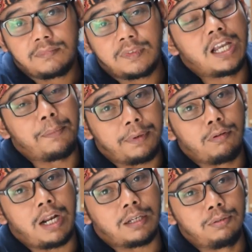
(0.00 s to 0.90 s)
nggak
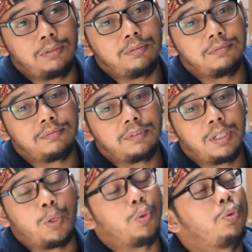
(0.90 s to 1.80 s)
perlu ragu
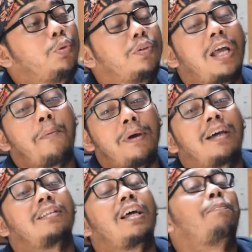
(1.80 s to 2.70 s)
untuk yang
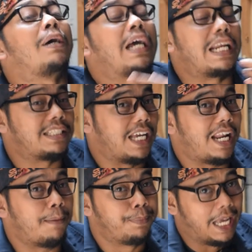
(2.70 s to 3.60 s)
pekerja
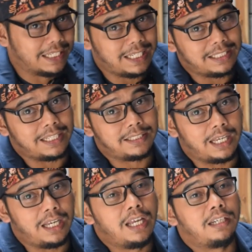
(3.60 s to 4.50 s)
bekerjalah biasa
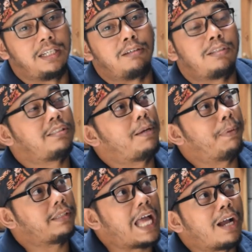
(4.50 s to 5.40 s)
saja, tidak usah
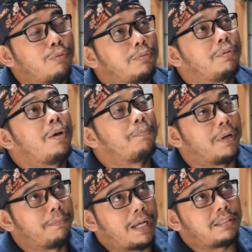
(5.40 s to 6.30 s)
sampai takut
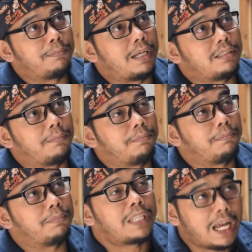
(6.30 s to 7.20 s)

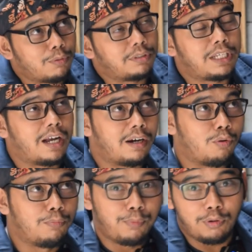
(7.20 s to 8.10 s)
bermacam-macam, takut takutnya
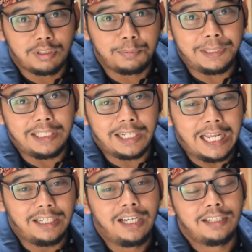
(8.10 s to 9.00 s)
kelumpuk di
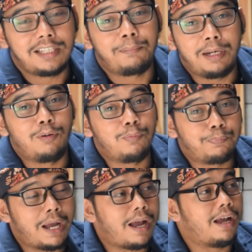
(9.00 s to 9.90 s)
pikiran sampai
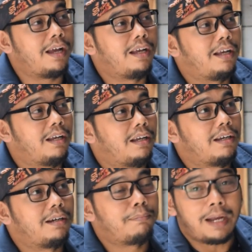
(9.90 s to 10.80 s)
lupa
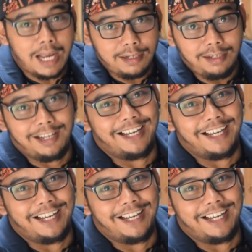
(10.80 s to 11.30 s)
makan